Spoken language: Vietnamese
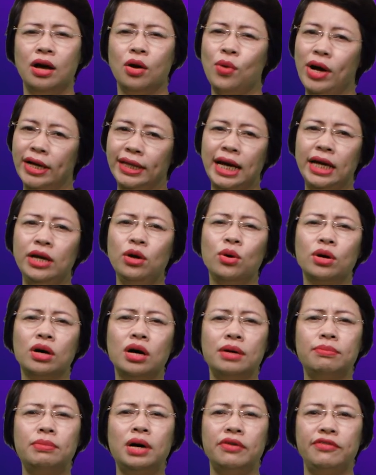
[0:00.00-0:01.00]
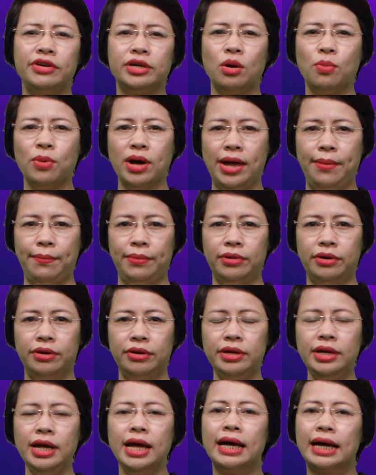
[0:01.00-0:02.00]
Ngoài thái độ cởi mở với công nghệ
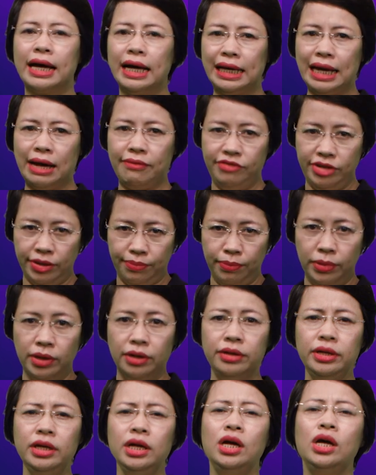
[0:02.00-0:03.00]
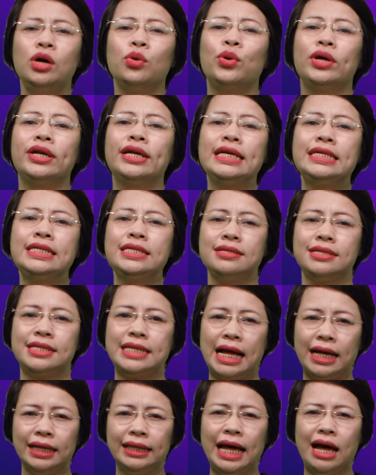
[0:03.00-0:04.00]
mới, cách làm việc mới, khuyến khích sự
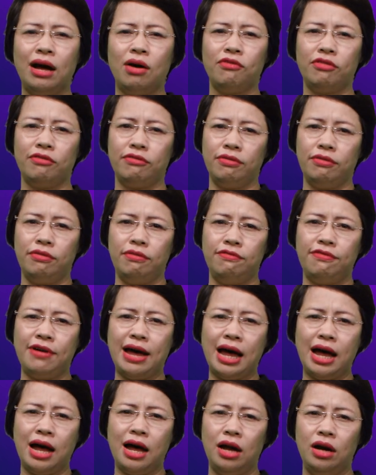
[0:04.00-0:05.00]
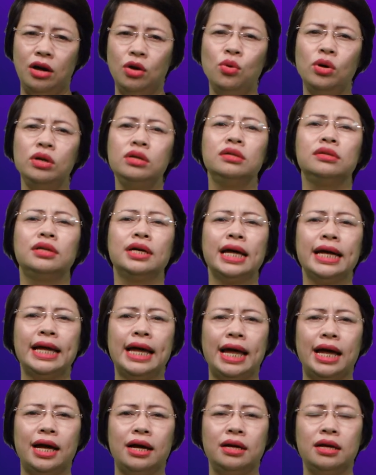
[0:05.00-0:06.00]
sáng tạo và luôn hướng tới khách
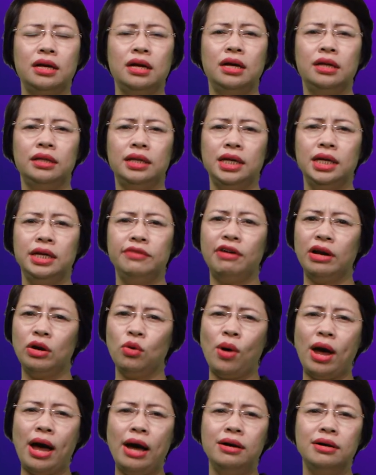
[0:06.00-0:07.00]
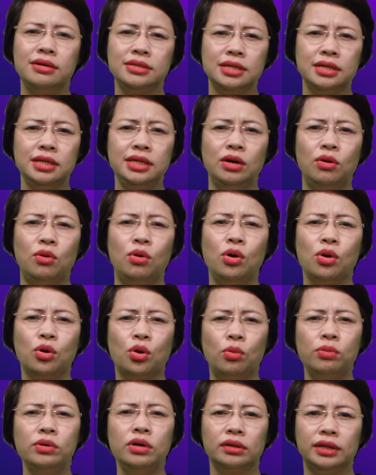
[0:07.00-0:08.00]
hàng, thì văn hóa hướng dữ liệu
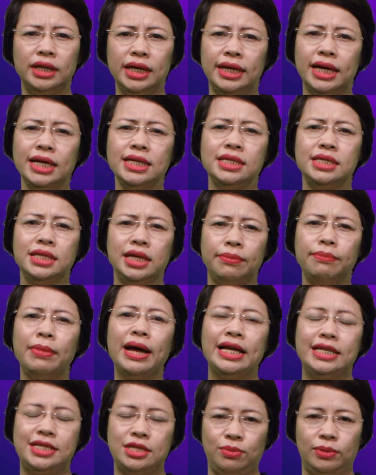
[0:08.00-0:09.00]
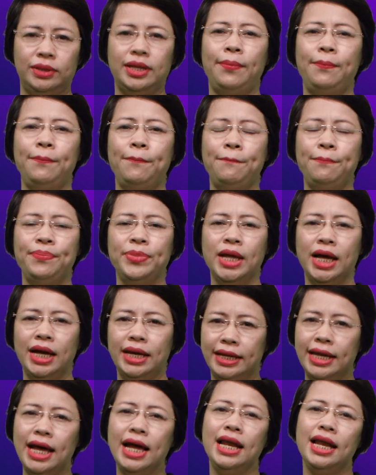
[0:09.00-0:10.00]
cũng được TNEX nhấn mạnh trọng tâm.
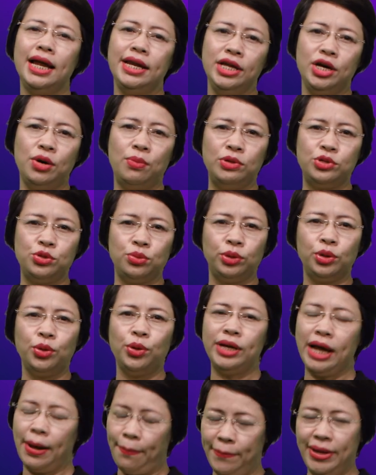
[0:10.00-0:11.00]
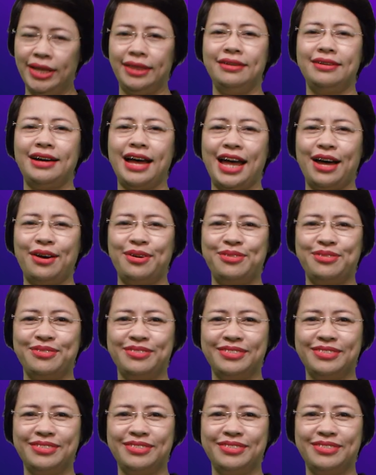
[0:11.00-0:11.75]
Đây là điều mà chúng tôi đặc biệt tự hào.